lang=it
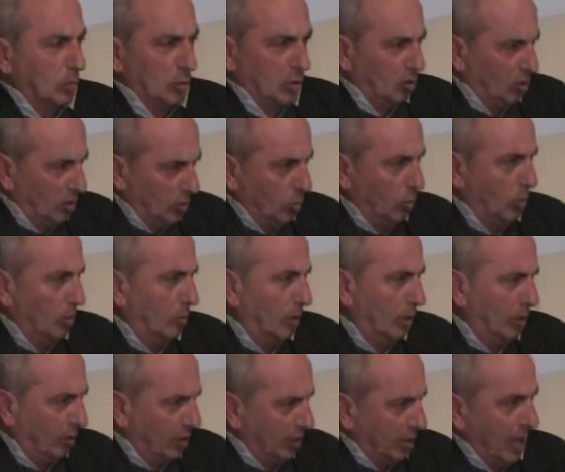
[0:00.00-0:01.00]
come dici tu, il
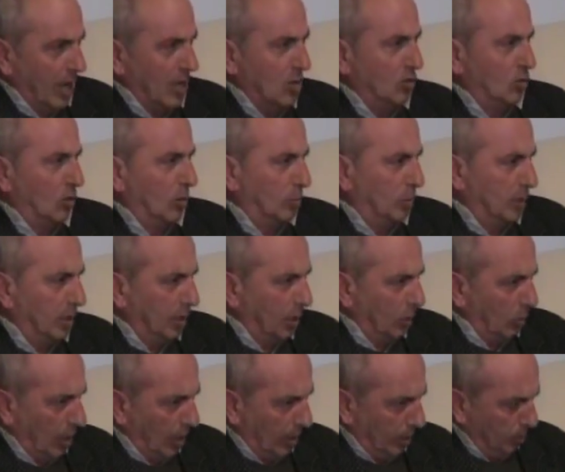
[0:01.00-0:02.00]
ballottaggio, il PD
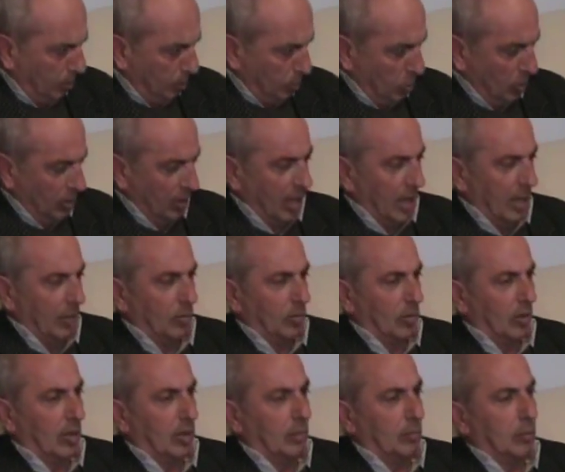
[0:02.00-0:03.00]
lo ha
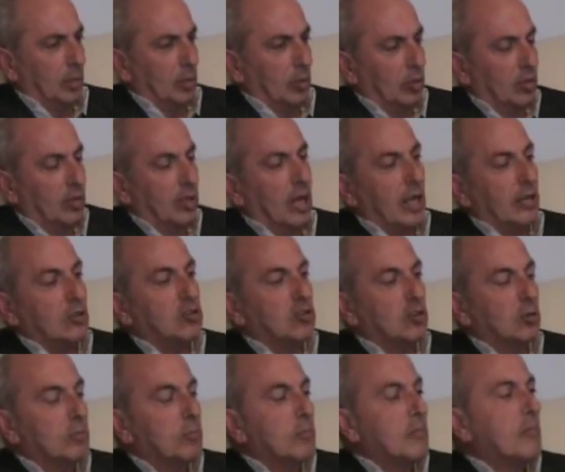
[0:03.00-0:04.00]
portato al
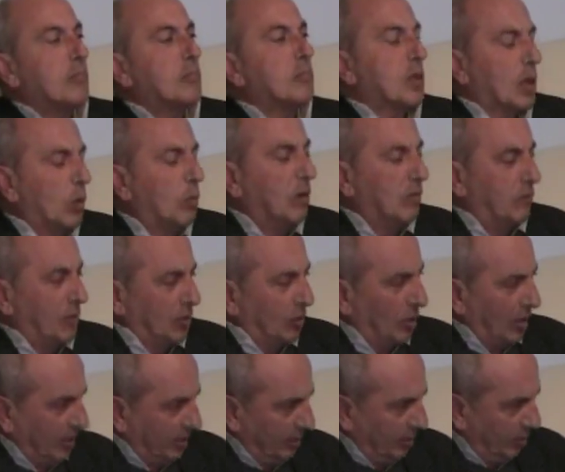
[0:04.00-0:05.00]
ballottaggio, lui ha
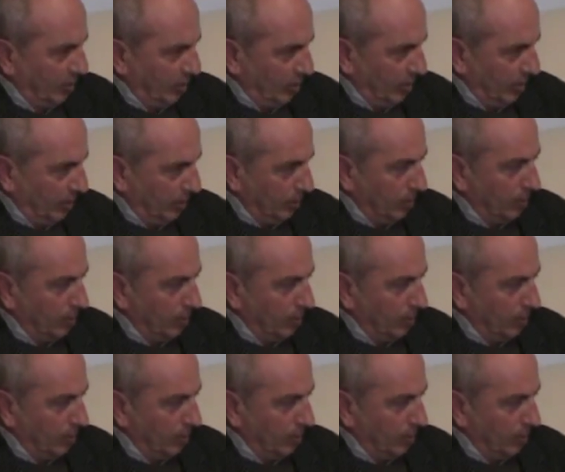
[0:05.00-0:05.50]
fatto l'assessore,